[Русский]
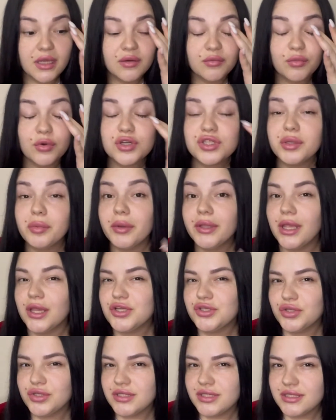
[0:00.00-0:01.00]
Можно понять,
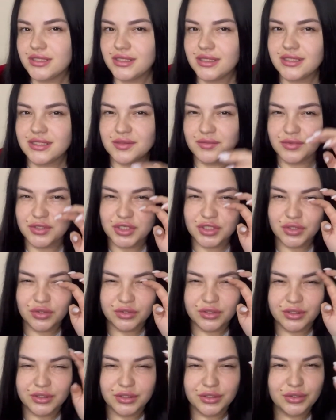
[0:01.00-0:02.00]
что с ресницами
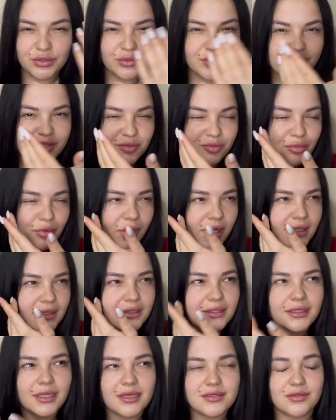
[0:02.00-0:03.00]
что-то не то, тем более
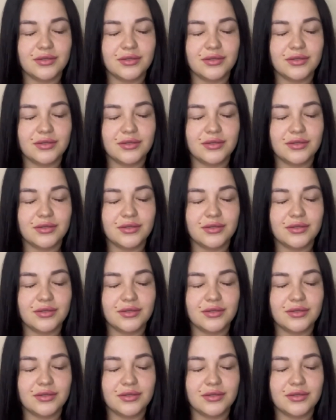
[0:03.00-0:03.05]
глаз,